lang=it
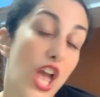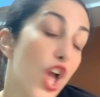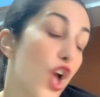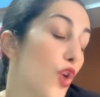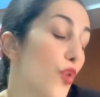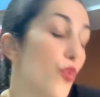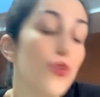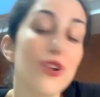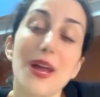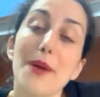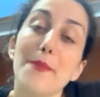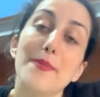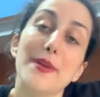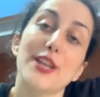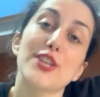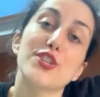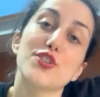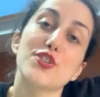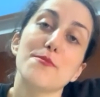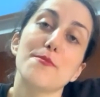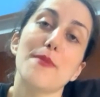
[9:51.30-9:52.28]
Un
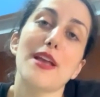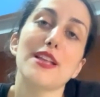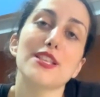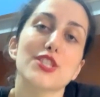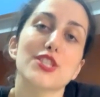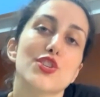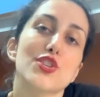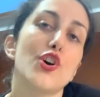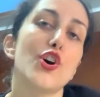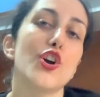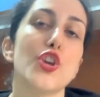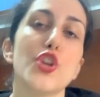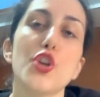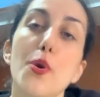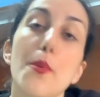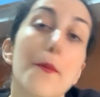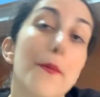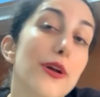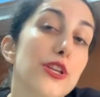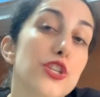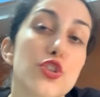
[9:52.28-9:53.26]
abbraccio immenso e
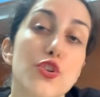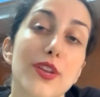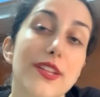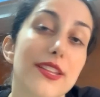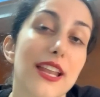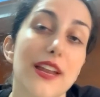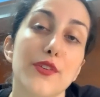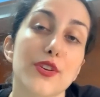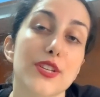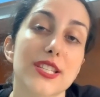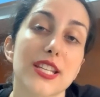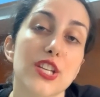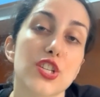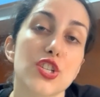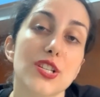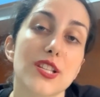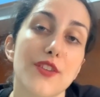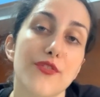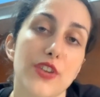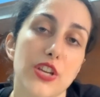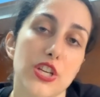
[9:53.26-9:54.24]
un bacione dalla vostra
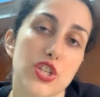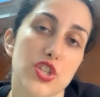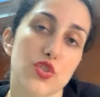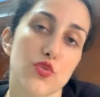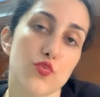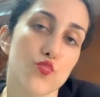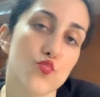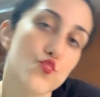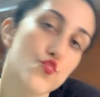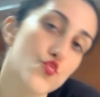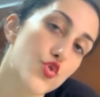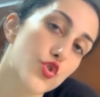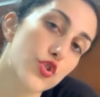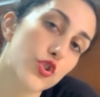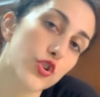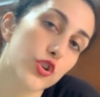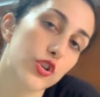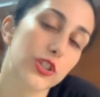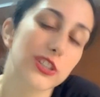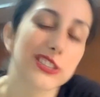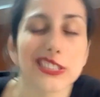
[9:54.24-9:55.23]
Gilda Fashion.
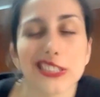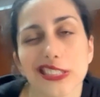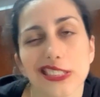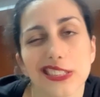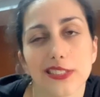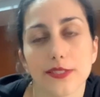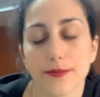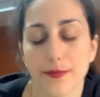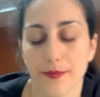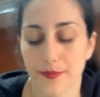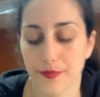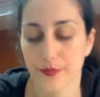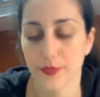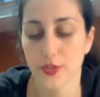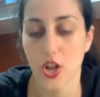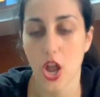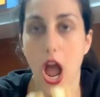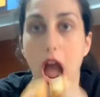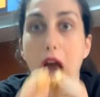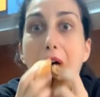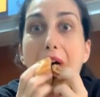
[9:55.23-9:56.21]

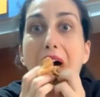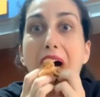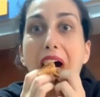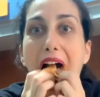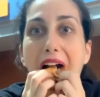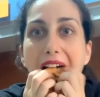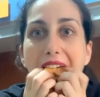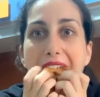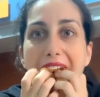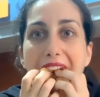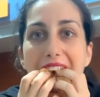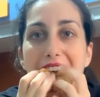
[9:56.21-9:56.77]
Oh.